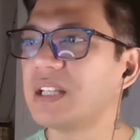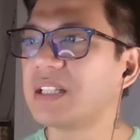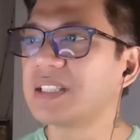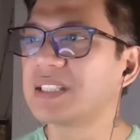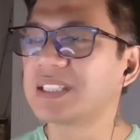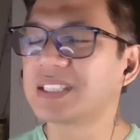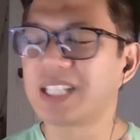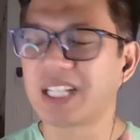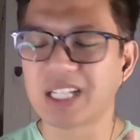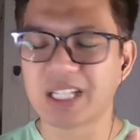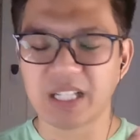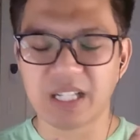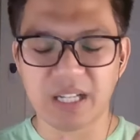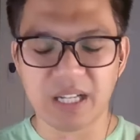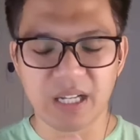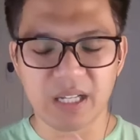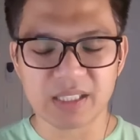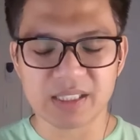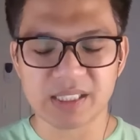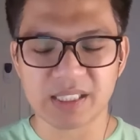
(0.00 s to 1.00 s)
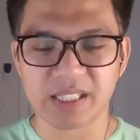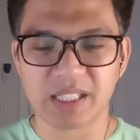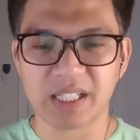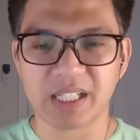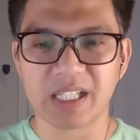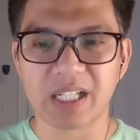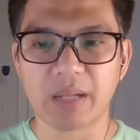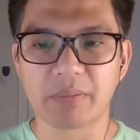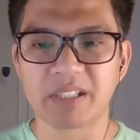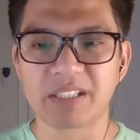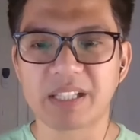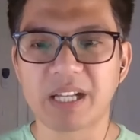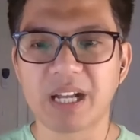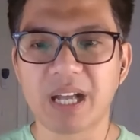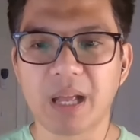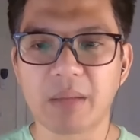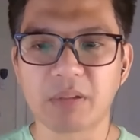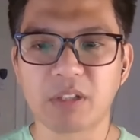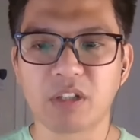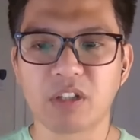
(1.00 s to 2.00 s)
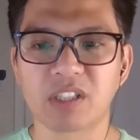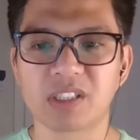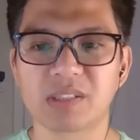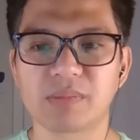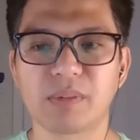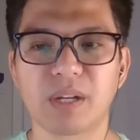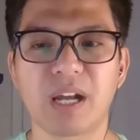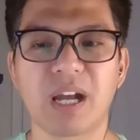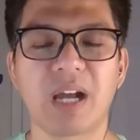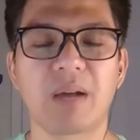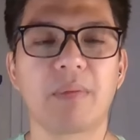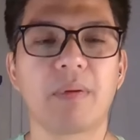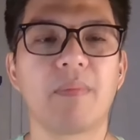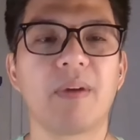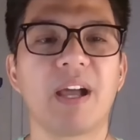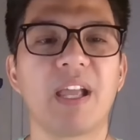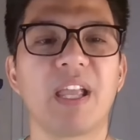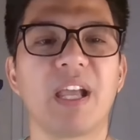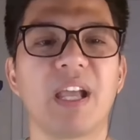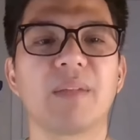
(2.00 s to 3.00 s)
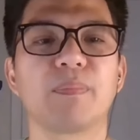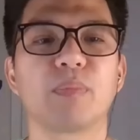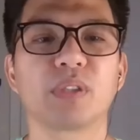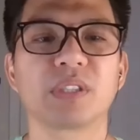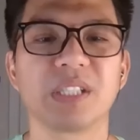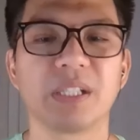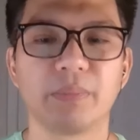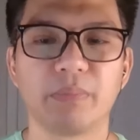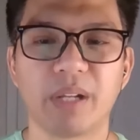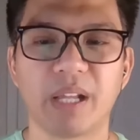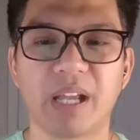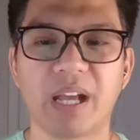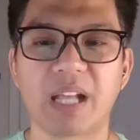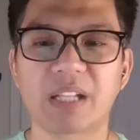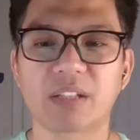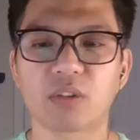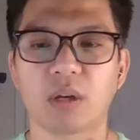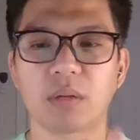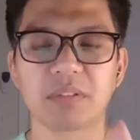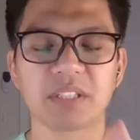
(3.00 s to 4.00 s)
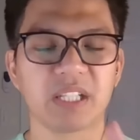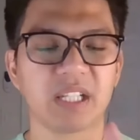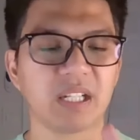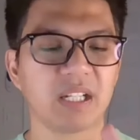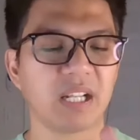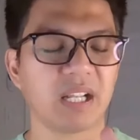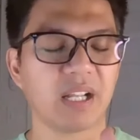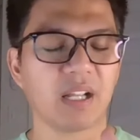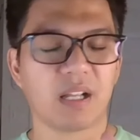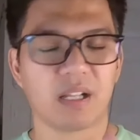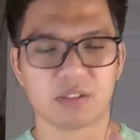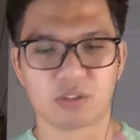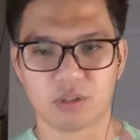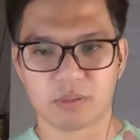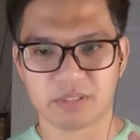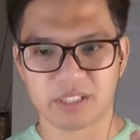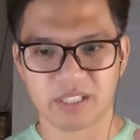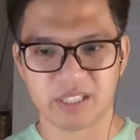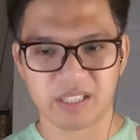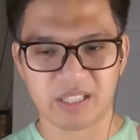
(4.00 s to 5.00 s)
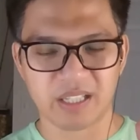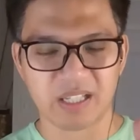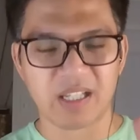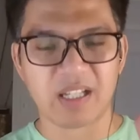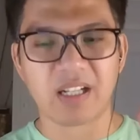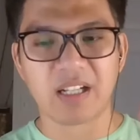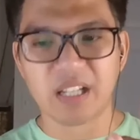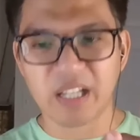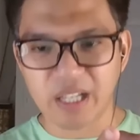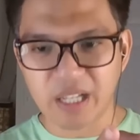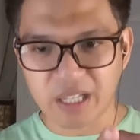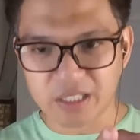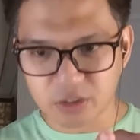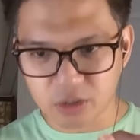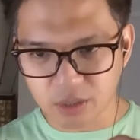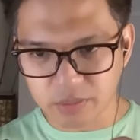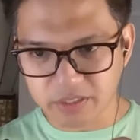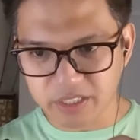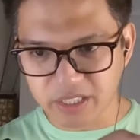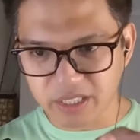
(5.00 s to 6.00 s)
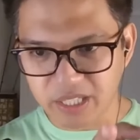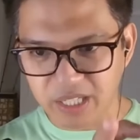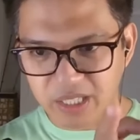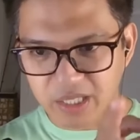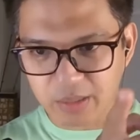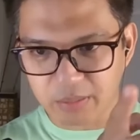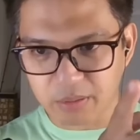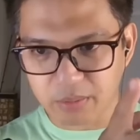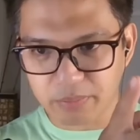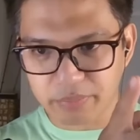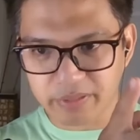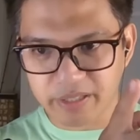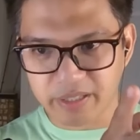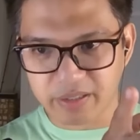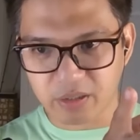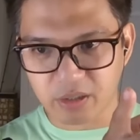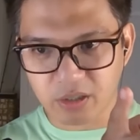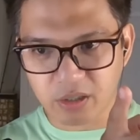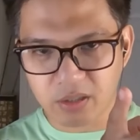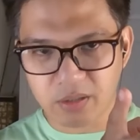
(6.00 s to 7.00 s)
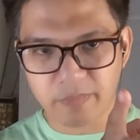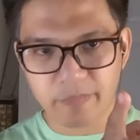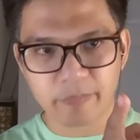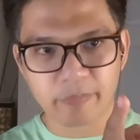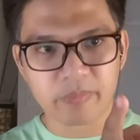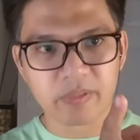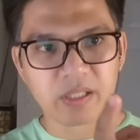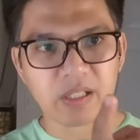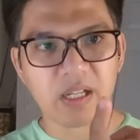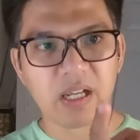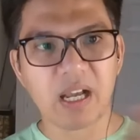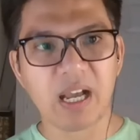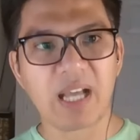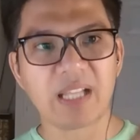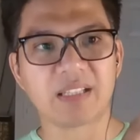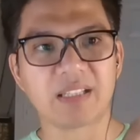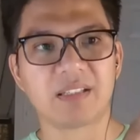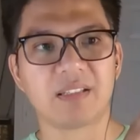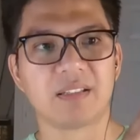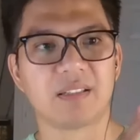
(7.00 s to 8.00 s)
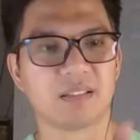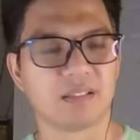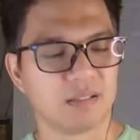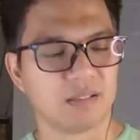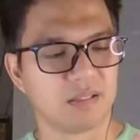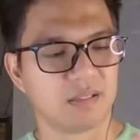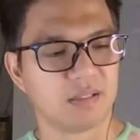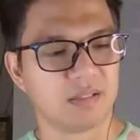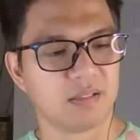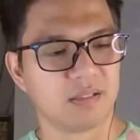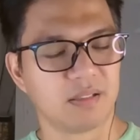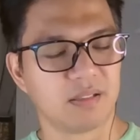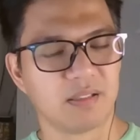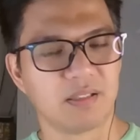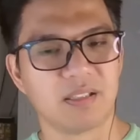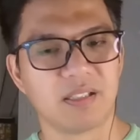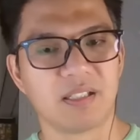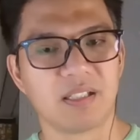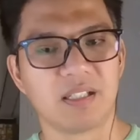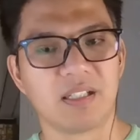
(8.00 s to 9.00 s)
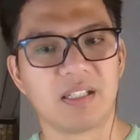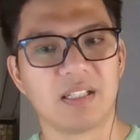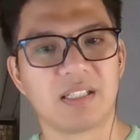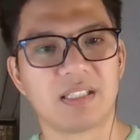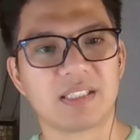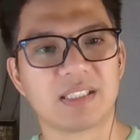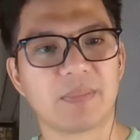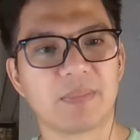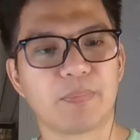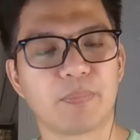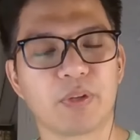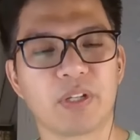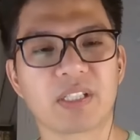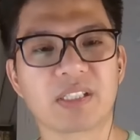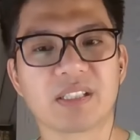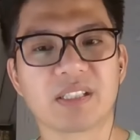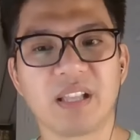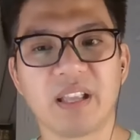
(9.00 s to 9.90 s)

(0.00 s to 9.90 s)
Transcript: sec, uh, si Clarita Carlos, mga kababayan, posible attorney Le, attorney Le, attorney Lenny Robredo at si First